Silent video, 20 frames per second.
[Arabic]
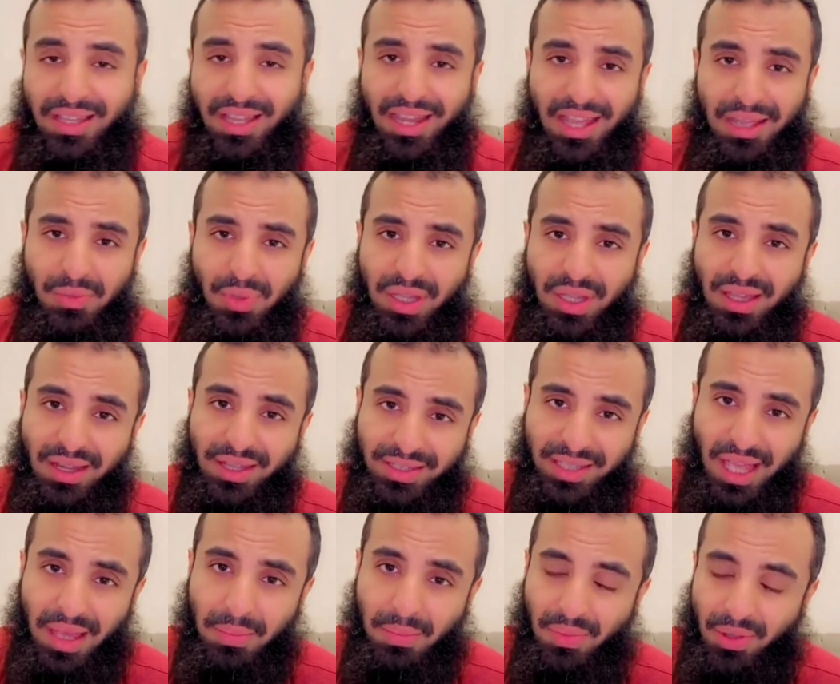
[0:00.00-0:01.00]
عليهم وانقلت
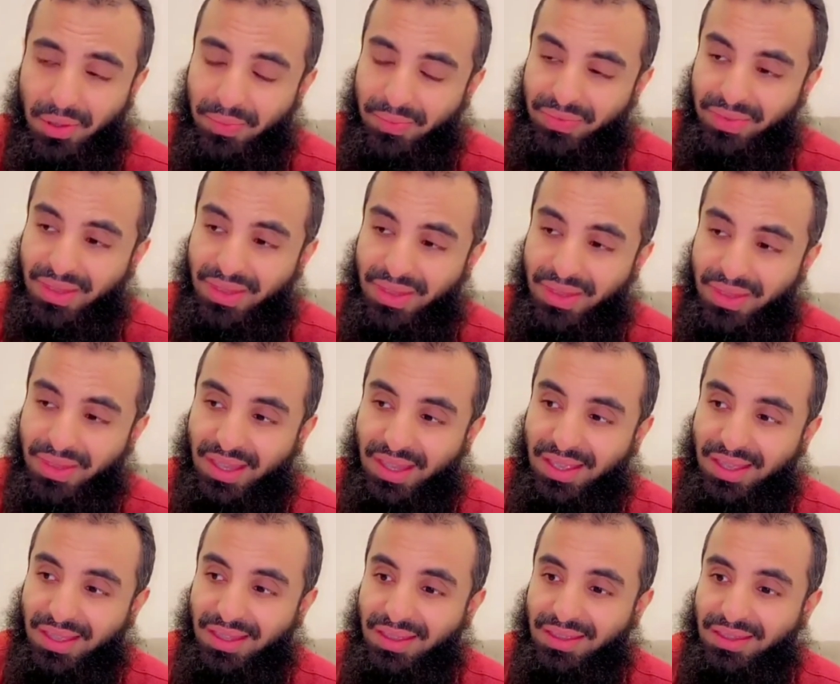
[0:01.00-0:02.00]
همهم
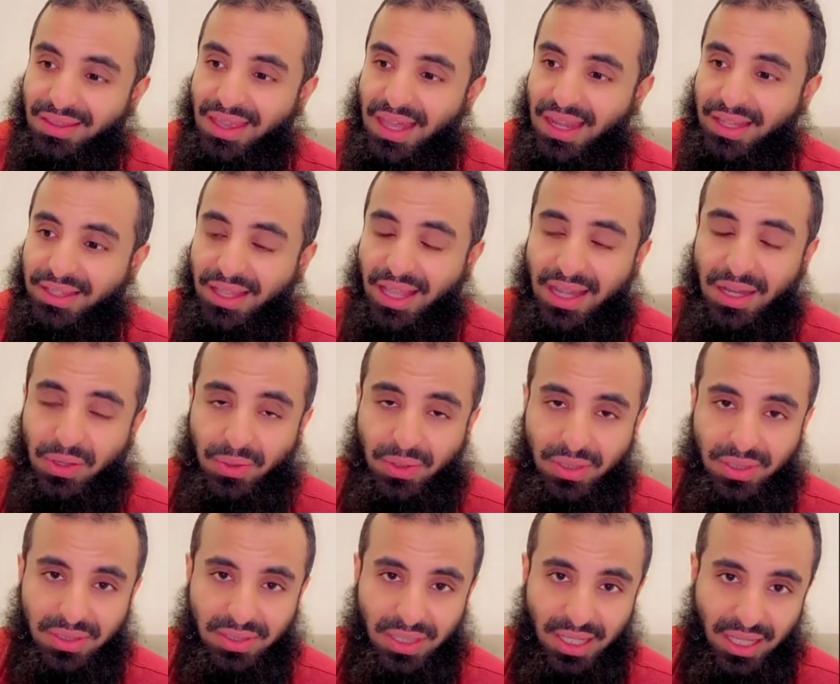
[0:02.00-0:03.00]
قالت أنا
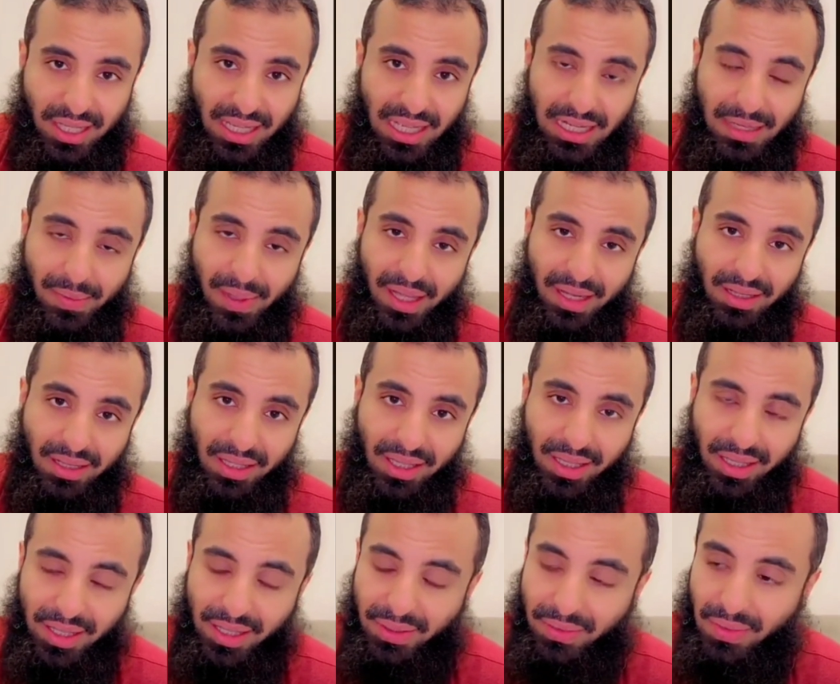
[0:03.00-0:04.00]
وعدس إني أكلم أهل
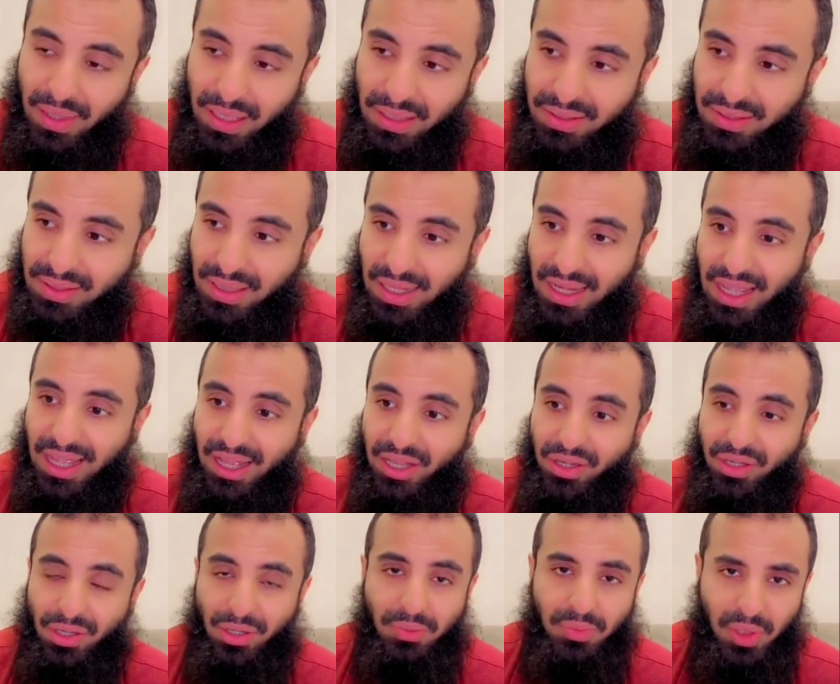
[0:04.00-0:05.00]
الخير وأهل الصلاح
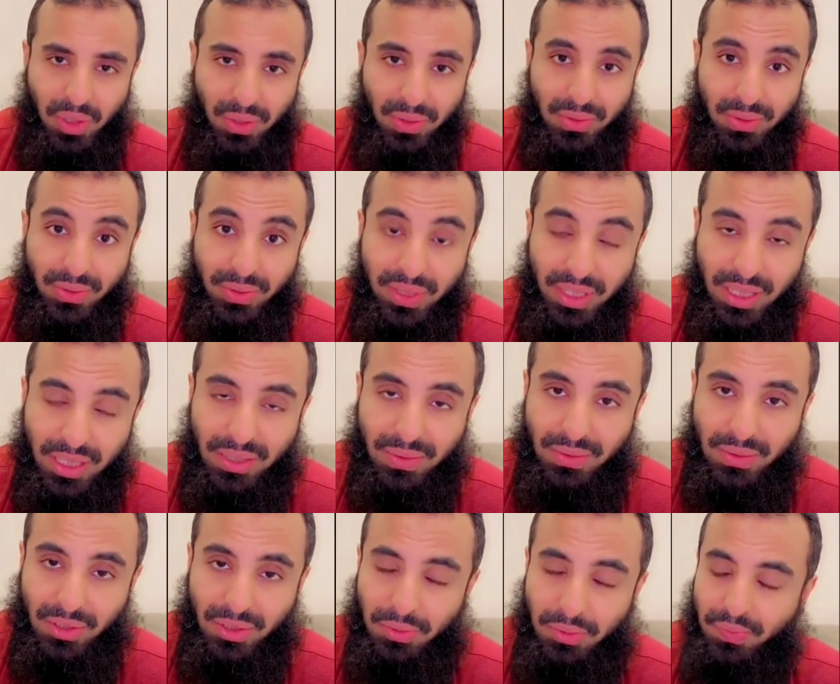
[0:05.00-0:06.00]
إنهم يعطونك
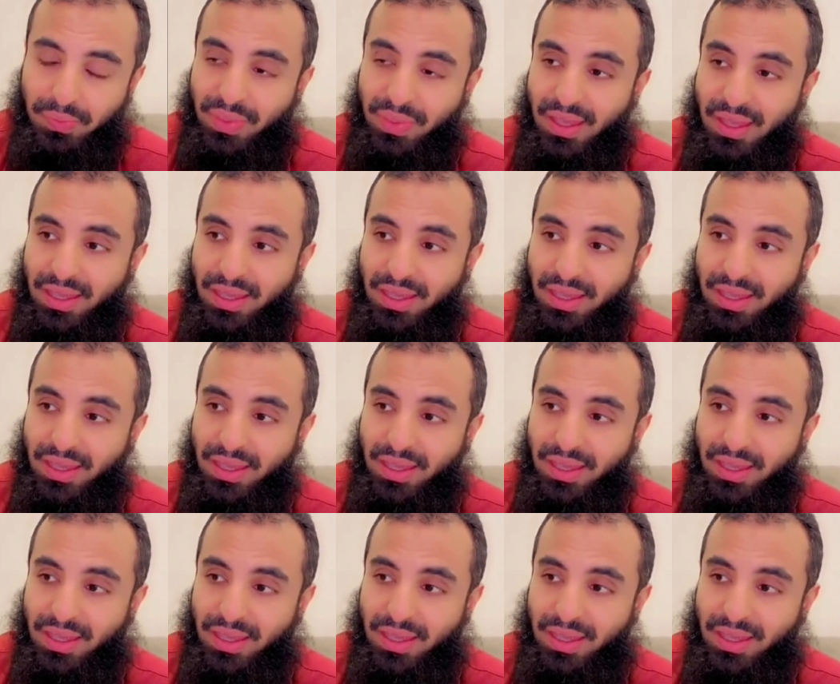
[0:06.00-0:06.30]
وإنهم